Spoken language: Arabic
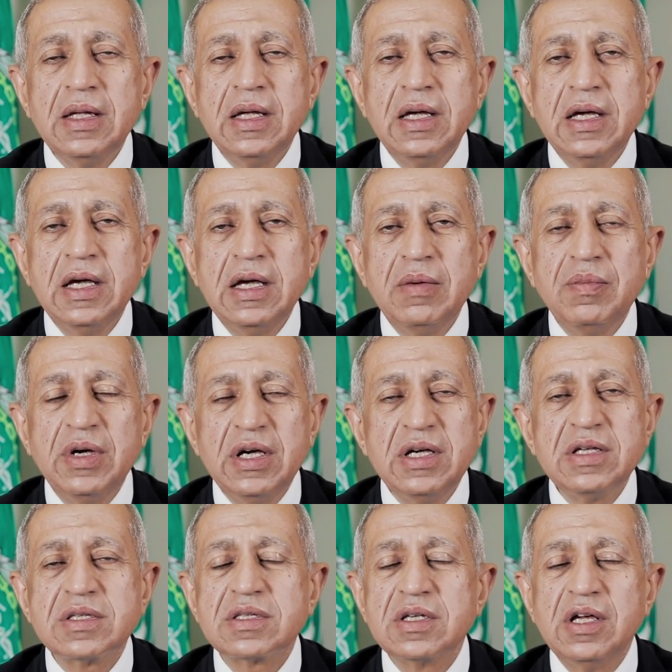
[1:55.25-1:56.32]
آه،
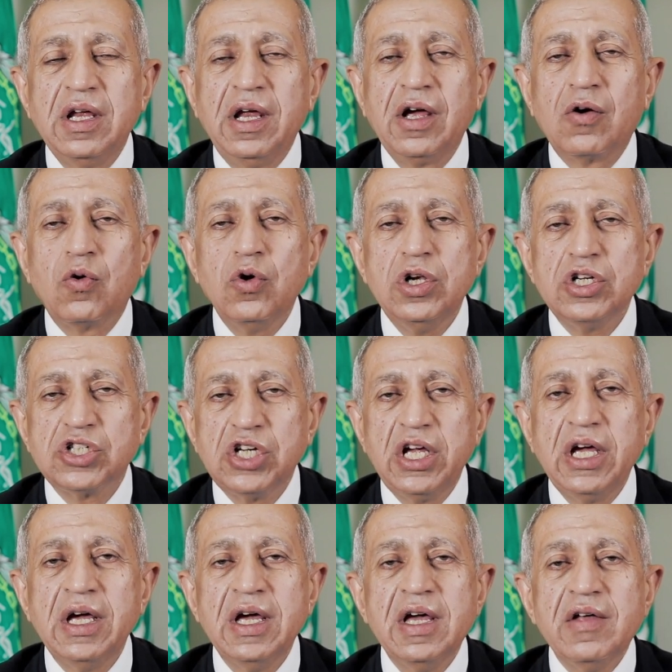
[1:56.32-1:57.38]
بحيث آه، كل
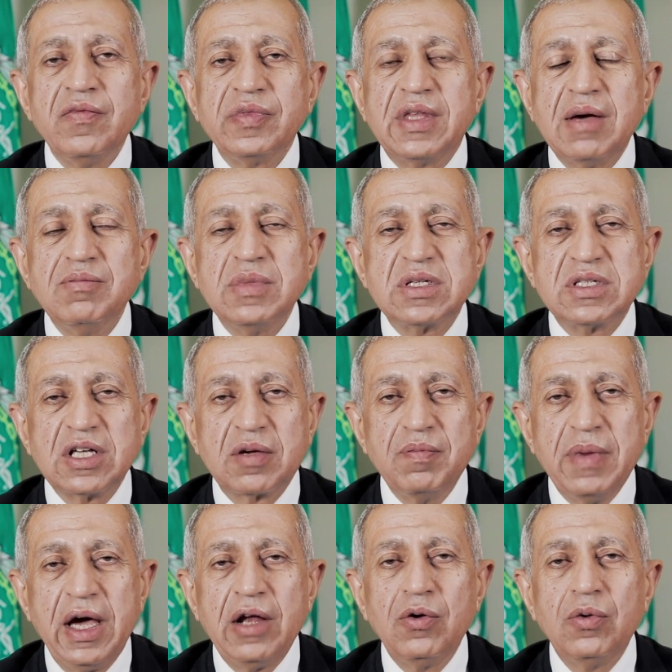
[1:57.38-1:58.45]
شيء تم
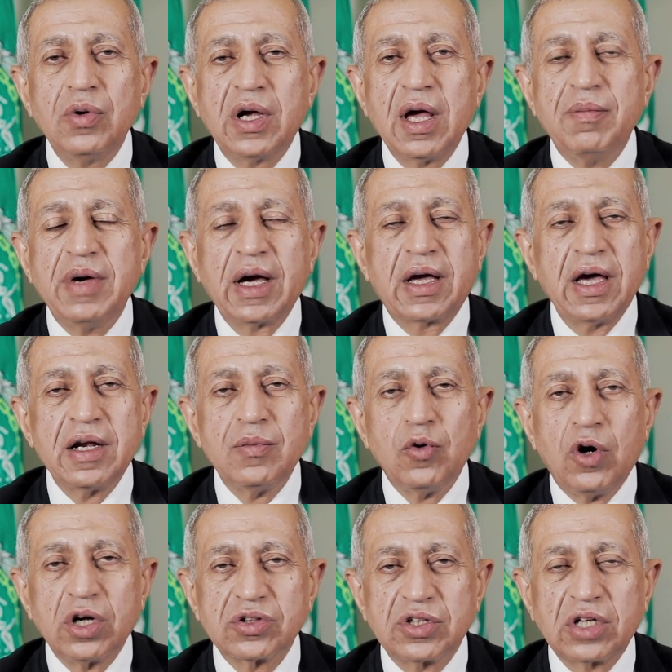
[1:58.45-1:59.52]
استكماله كما كان
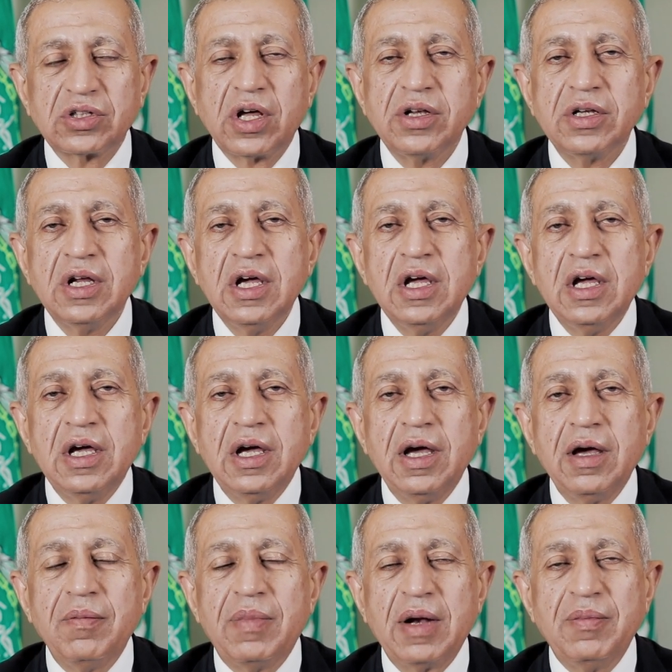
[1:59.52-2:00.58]
مخططا
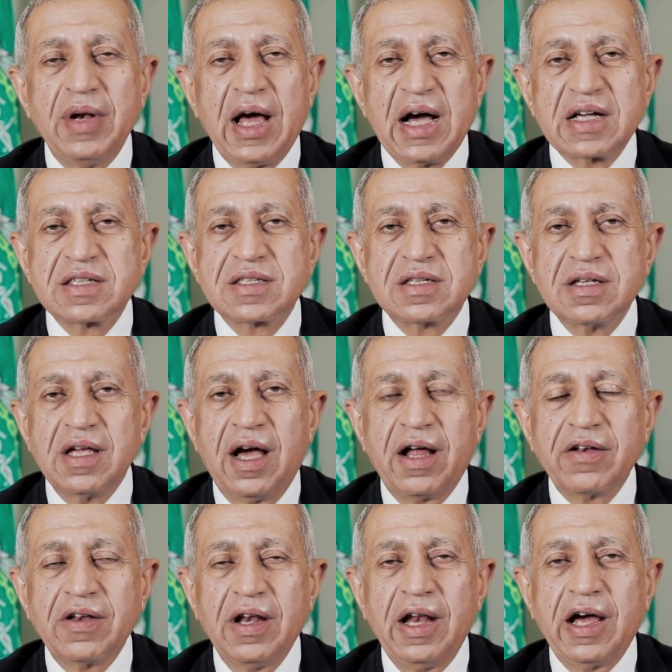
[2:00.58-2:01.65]
آه، بل بالعكس
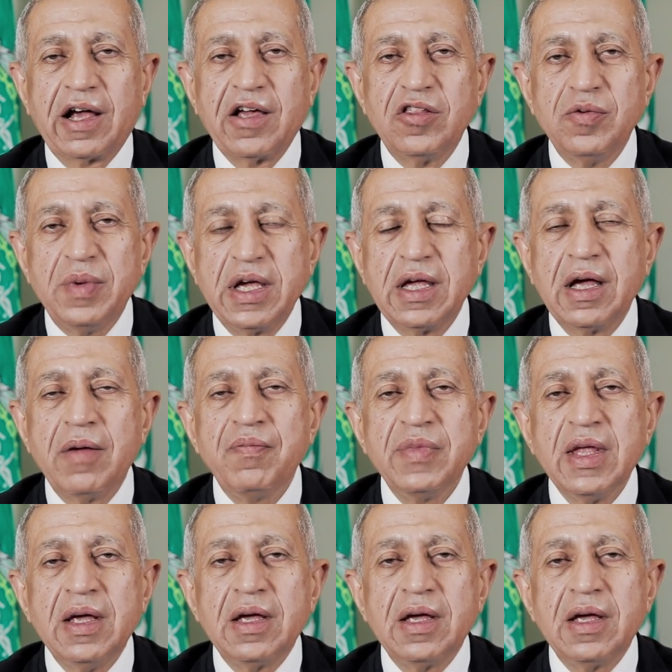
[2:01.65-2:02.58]
يعني الأكاديمية